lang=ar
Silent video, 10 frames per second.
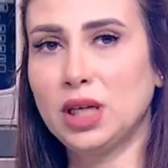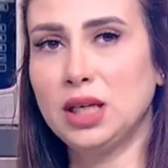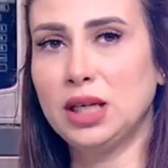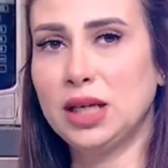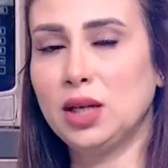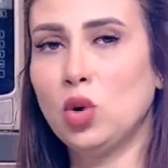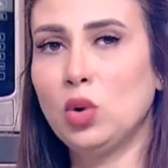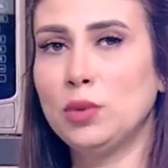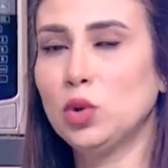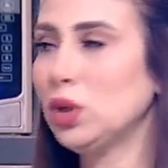اللي غير هو
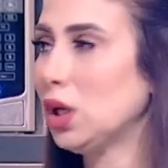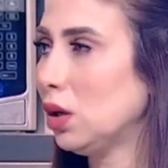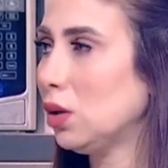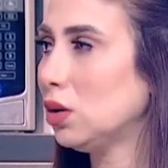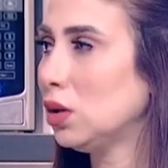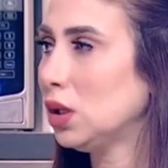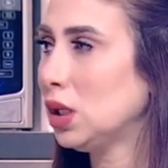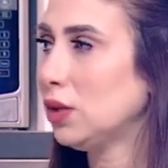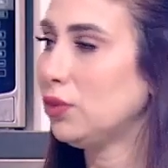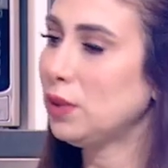الفرعين في البستين
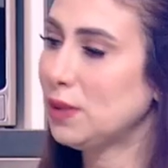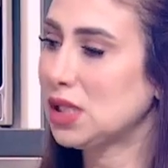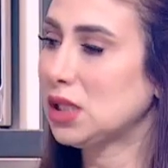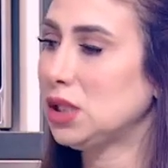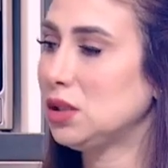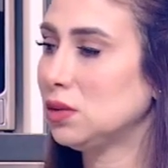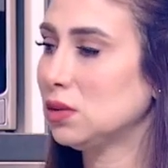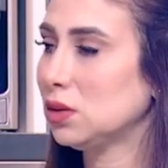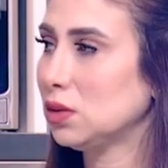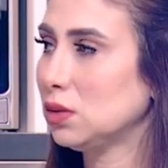آه، في البساتين
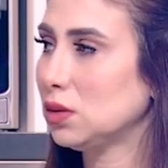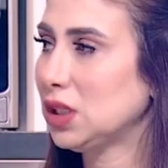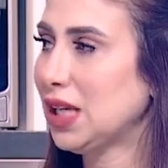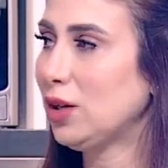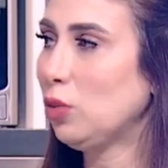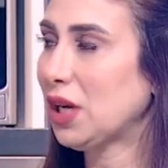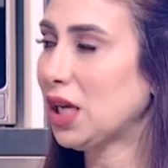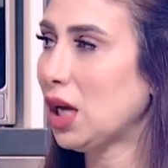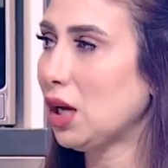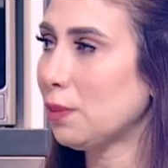فرعين في البساتين دول هم الاساس يعني هم
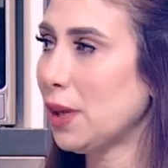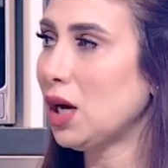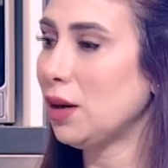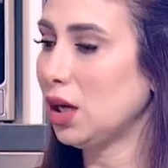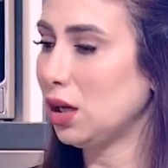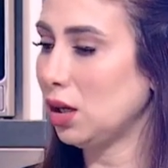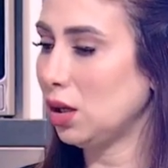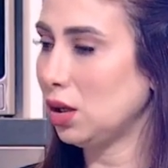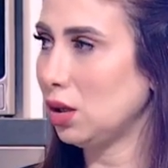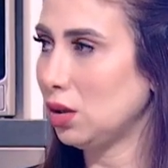كده اربع
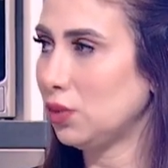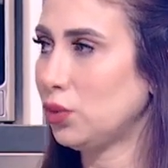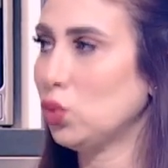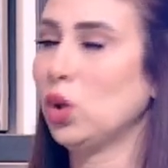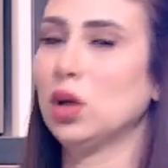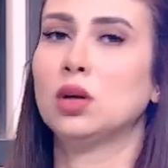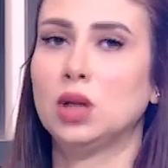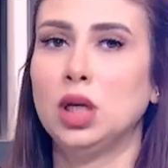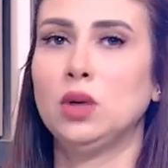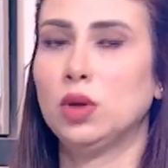اربع فروع, فروع.
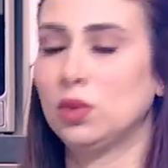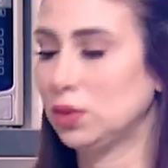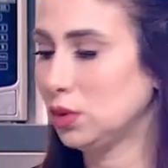حلو قوي